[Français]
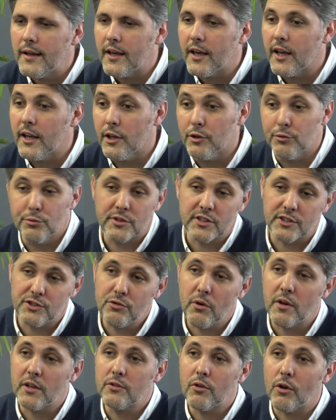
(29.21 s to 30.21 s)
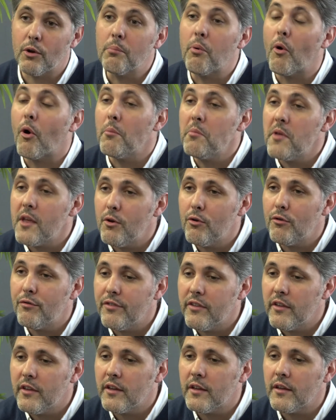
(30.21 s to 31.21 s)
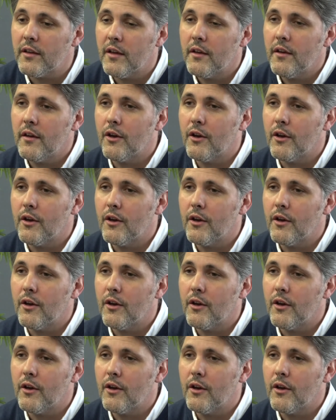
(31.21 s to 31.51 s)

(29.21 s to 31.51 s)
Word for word: Et la nutrition étant le premier levier